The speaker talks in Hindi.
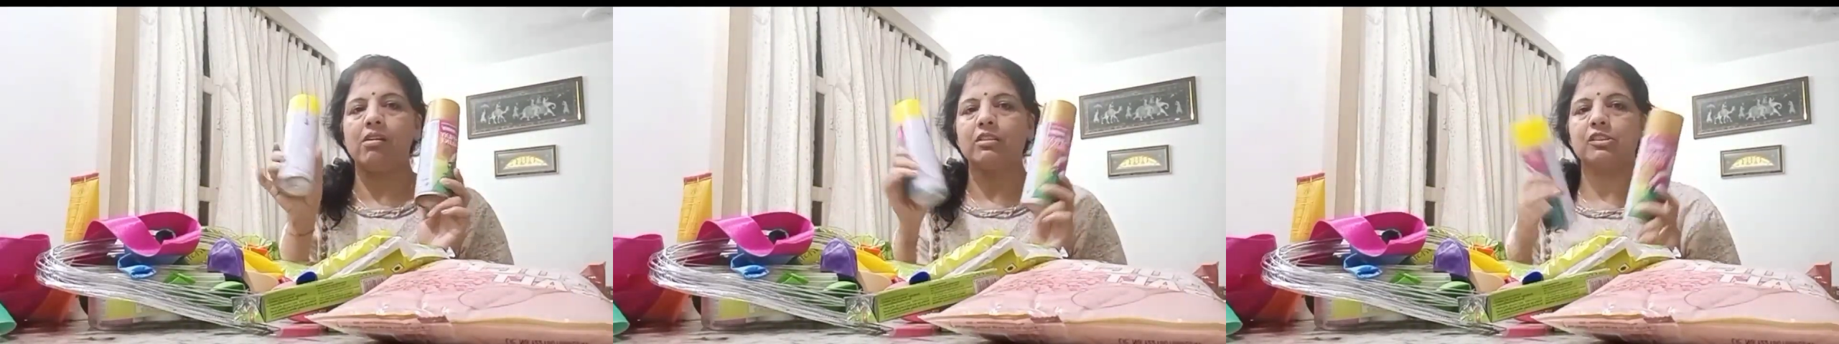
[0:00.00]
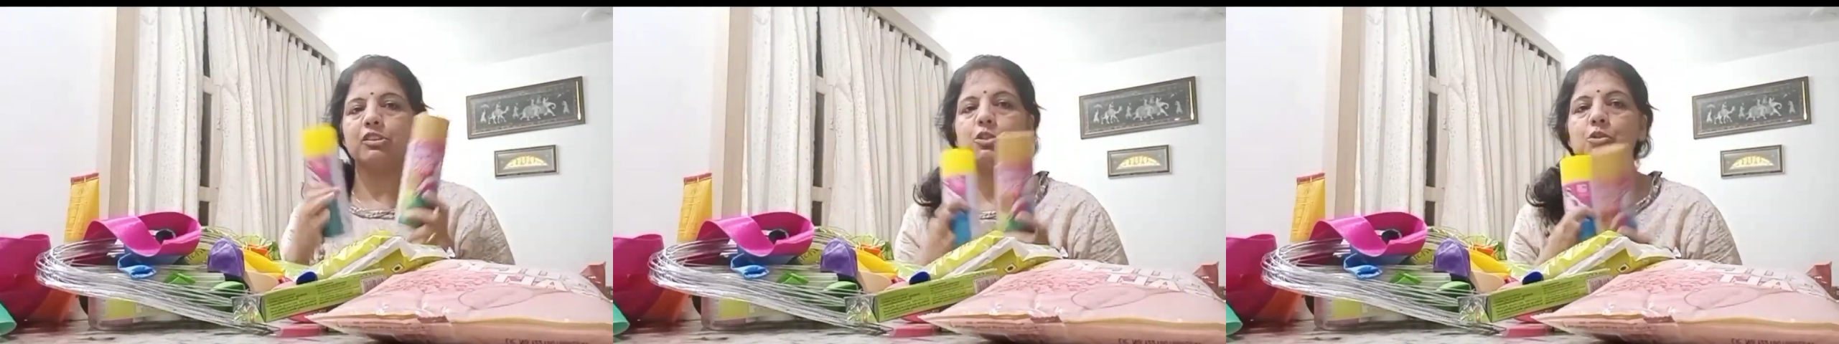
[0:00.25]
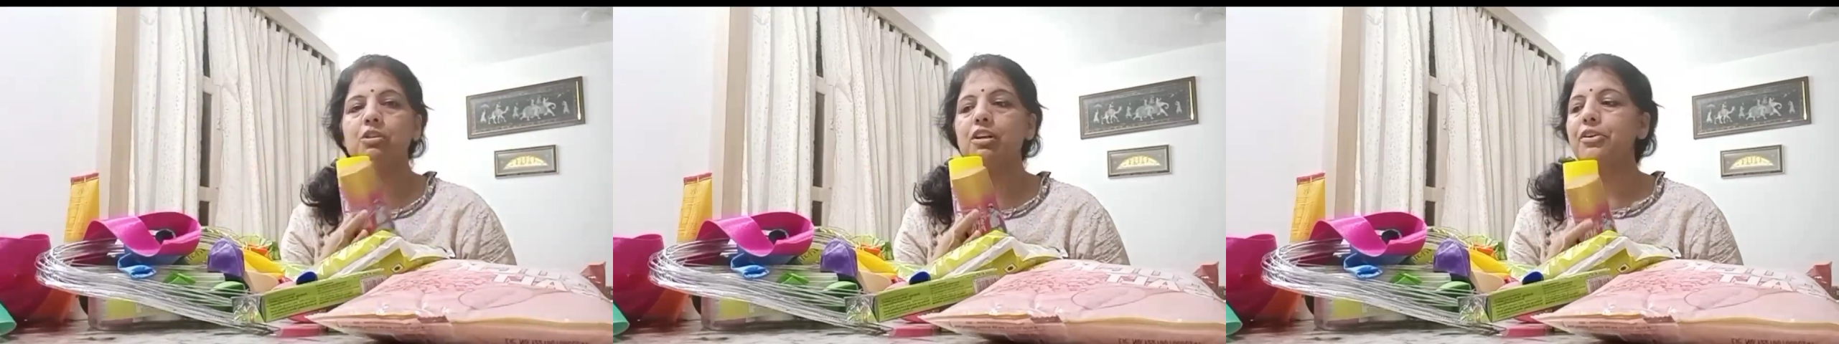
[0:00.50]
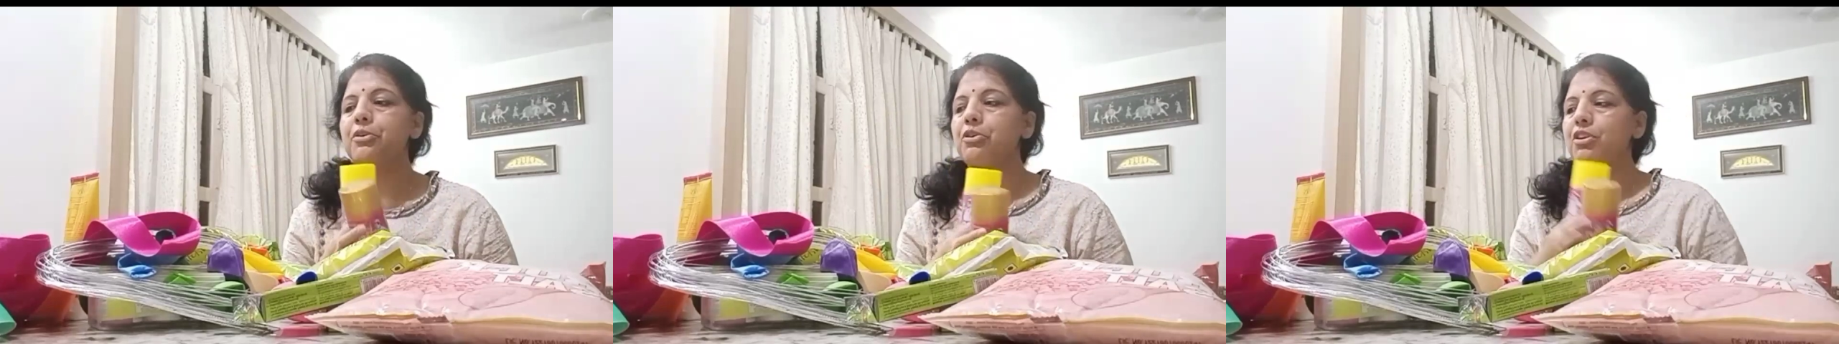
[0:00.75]

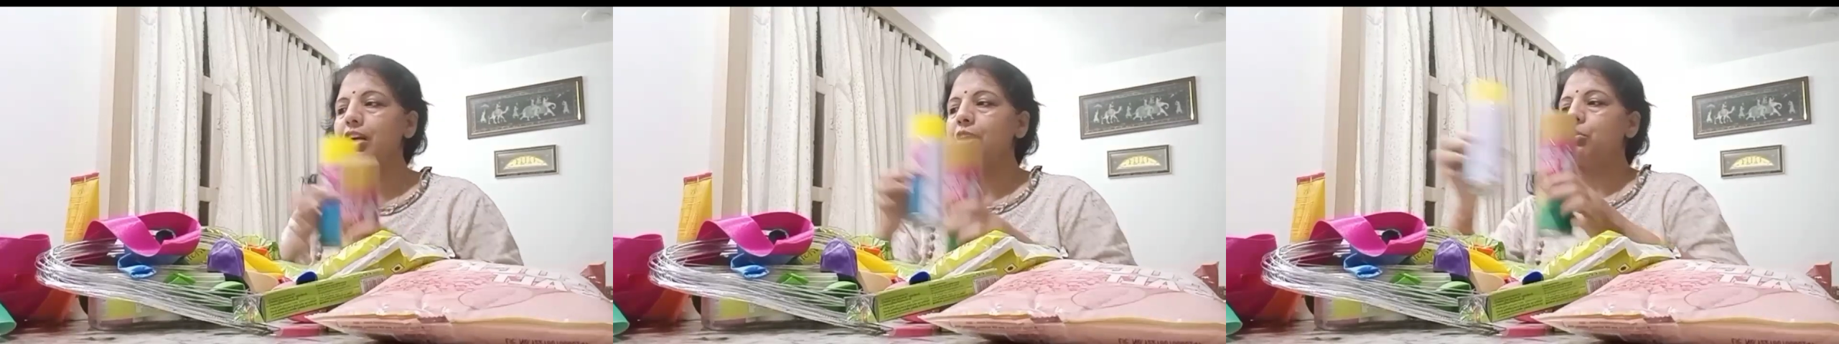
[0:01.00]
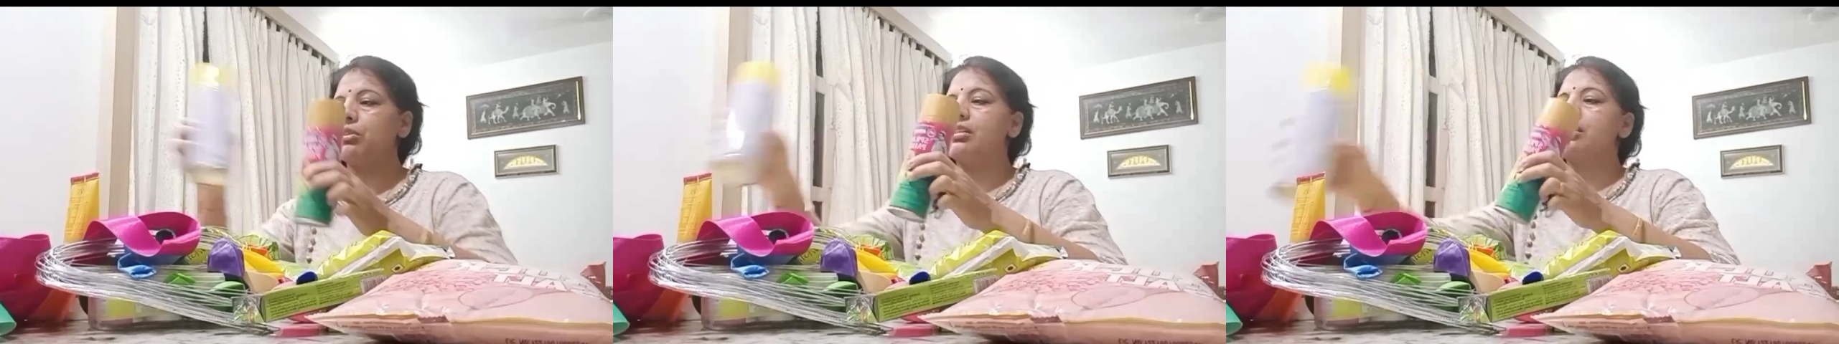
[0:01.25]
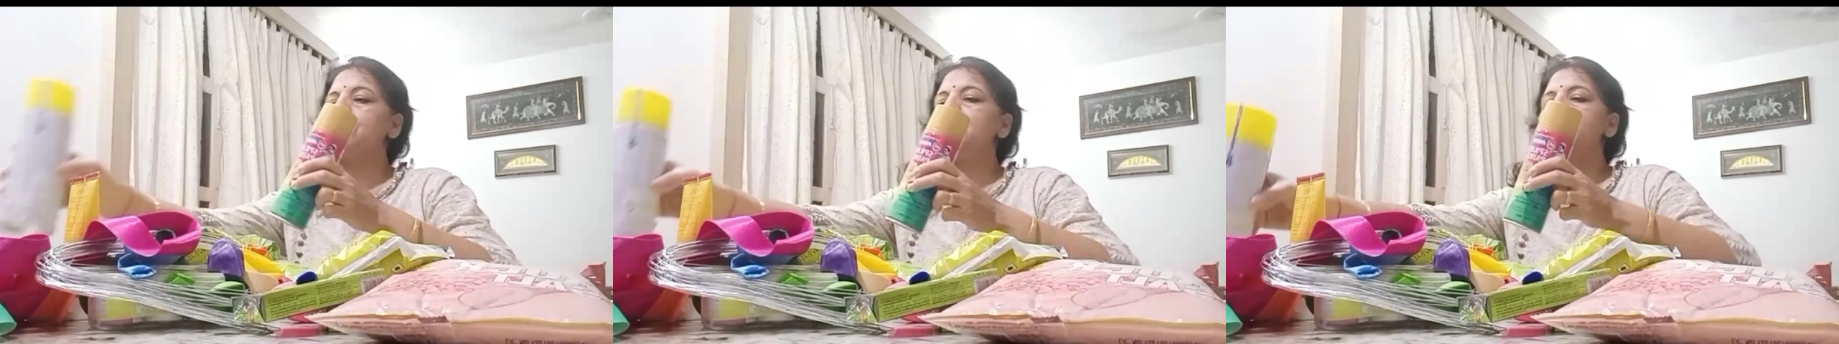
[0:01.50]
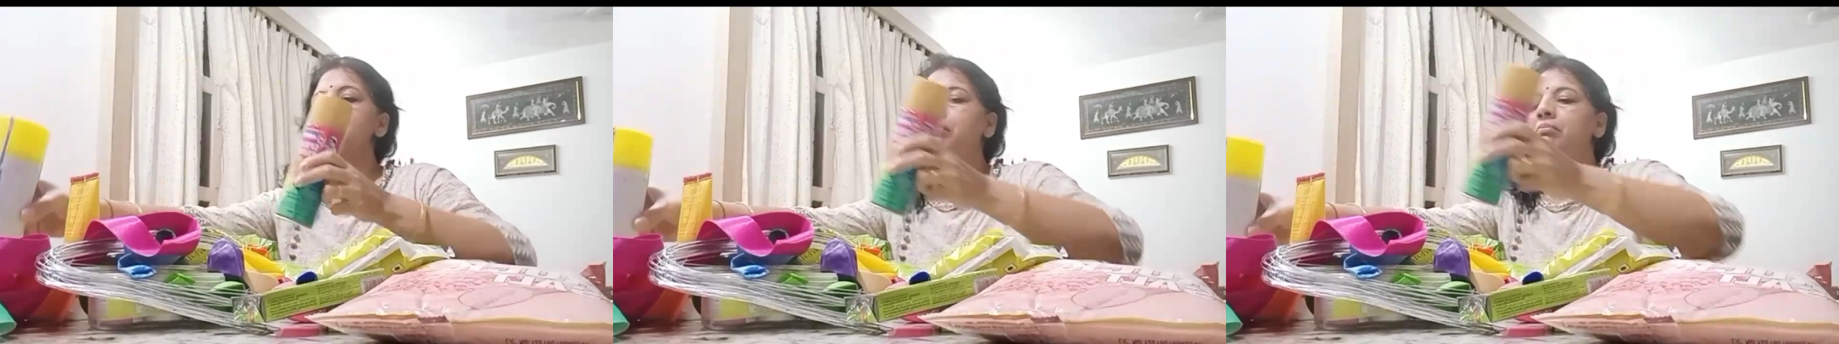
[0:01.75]
गोल्डन और येलो कलर में
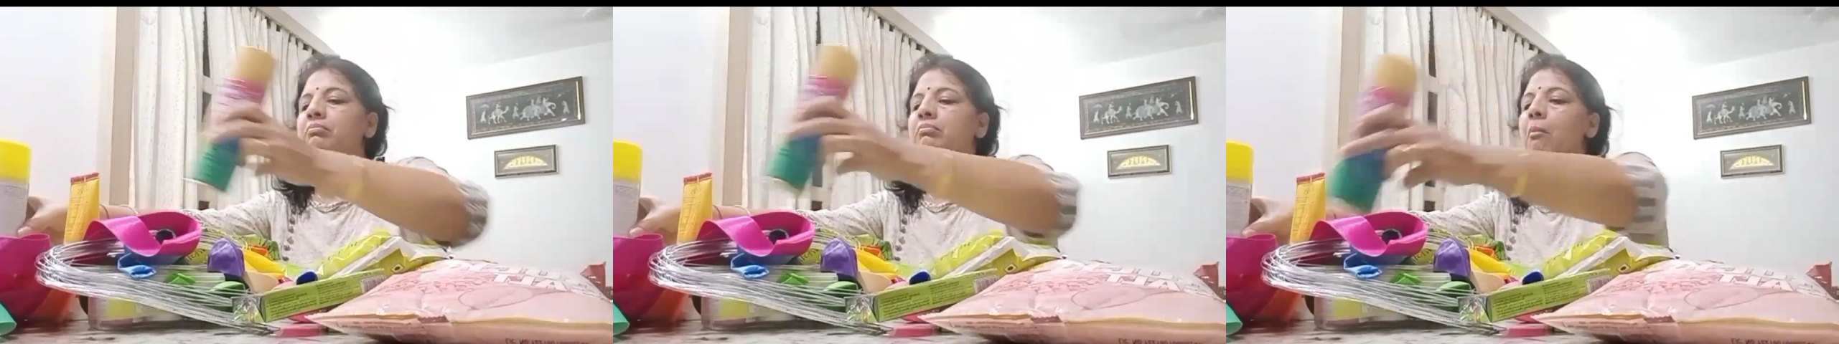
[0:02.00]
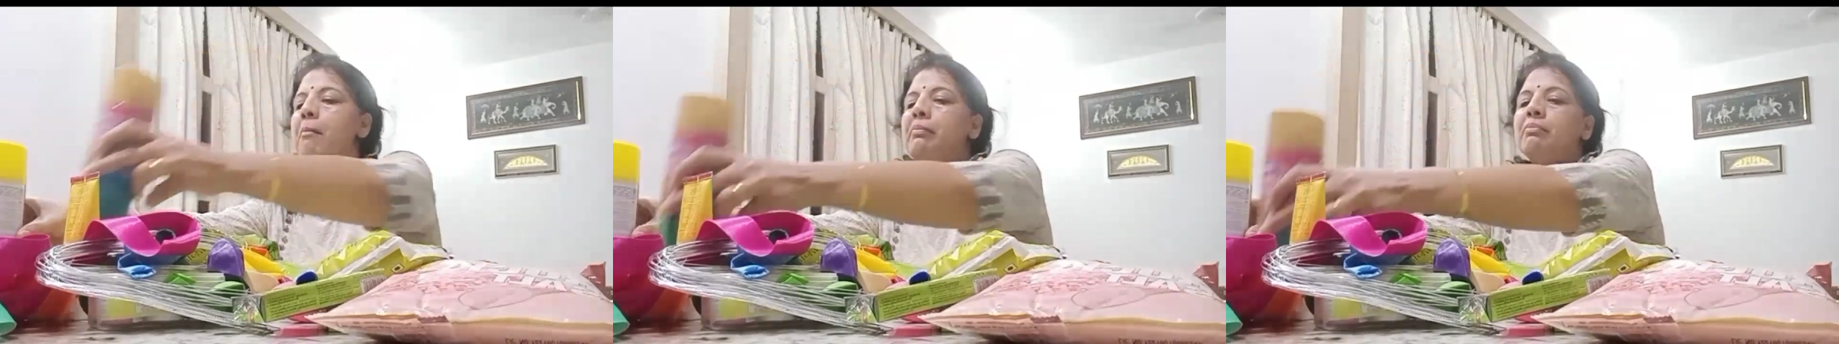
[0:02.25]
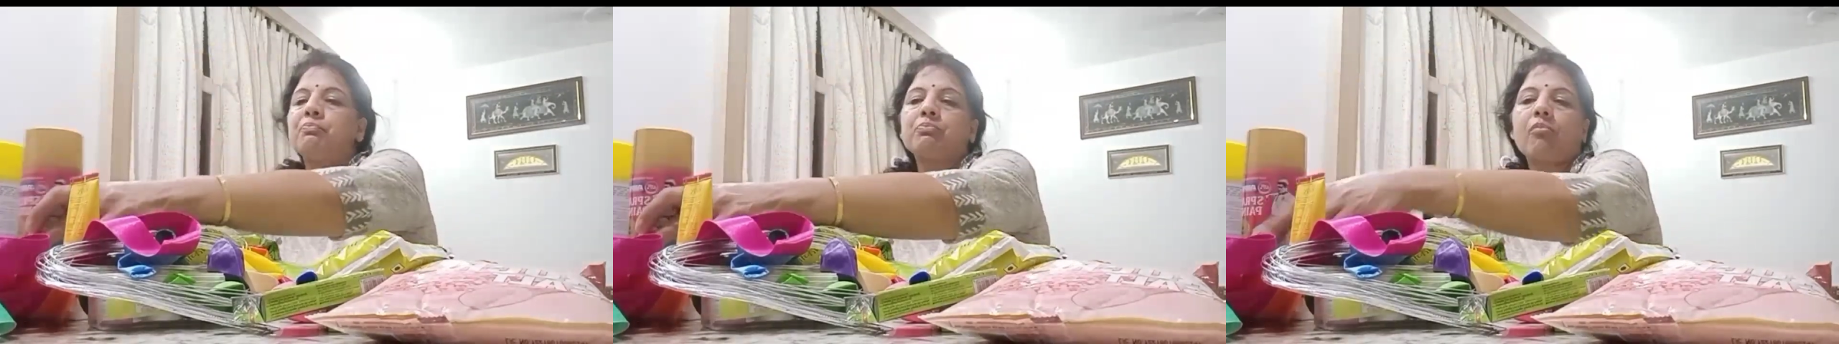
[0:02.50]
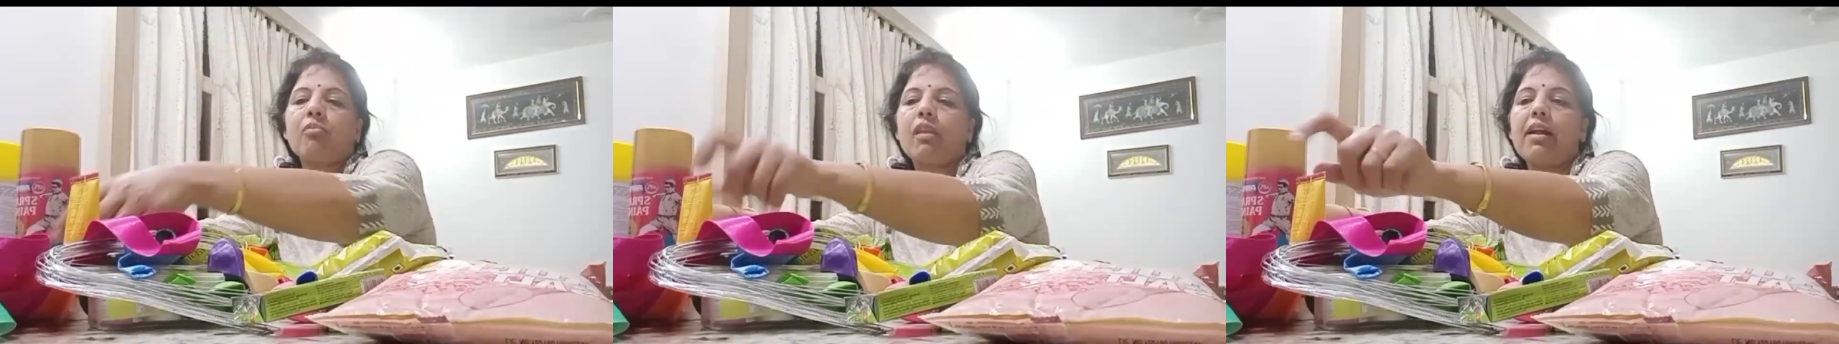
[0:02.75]

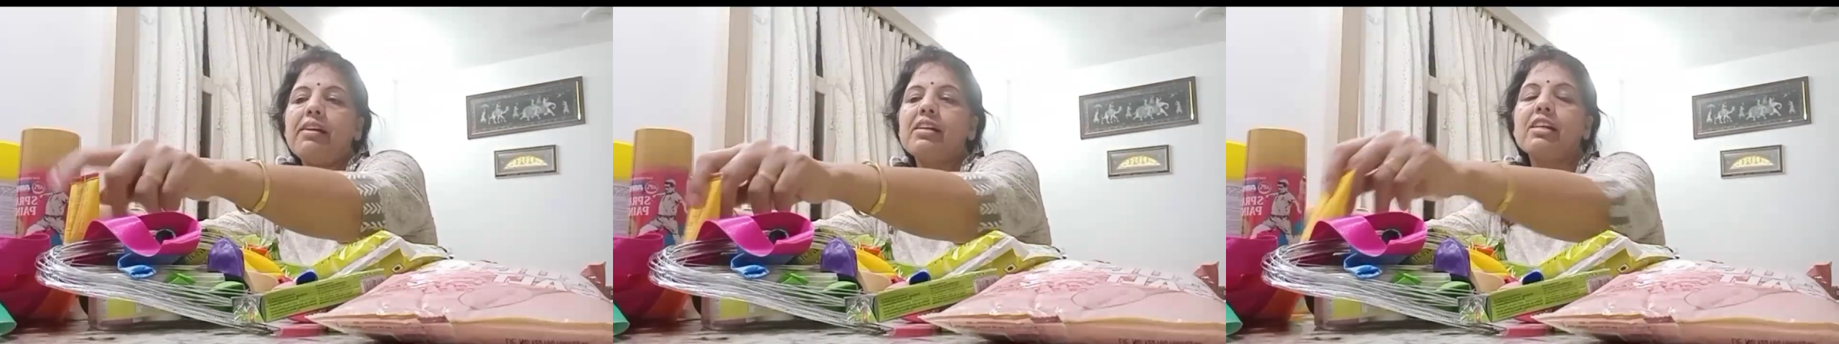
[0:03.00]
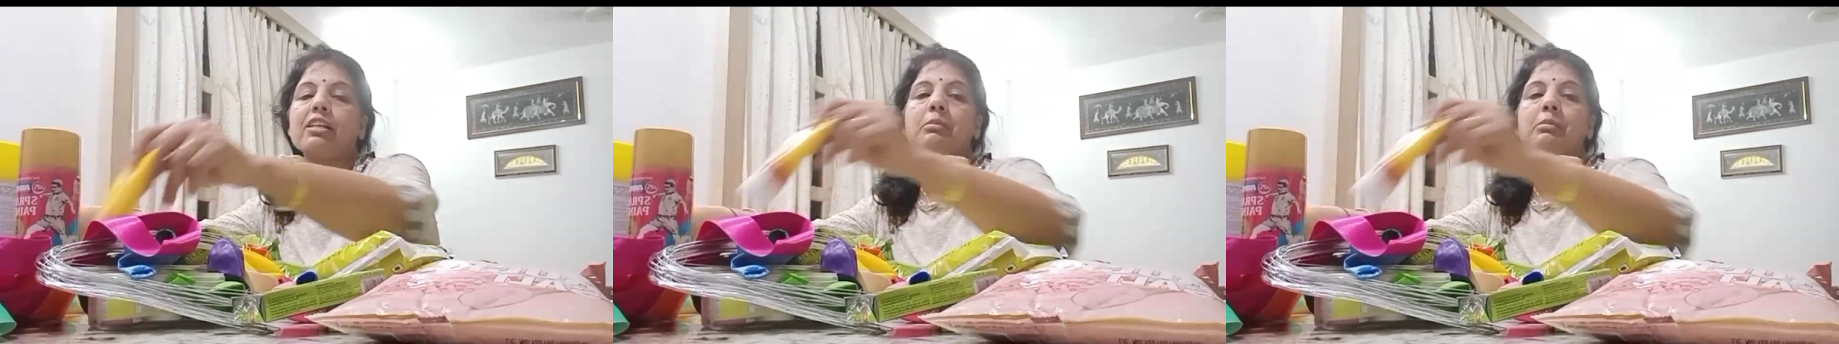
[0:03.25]
एक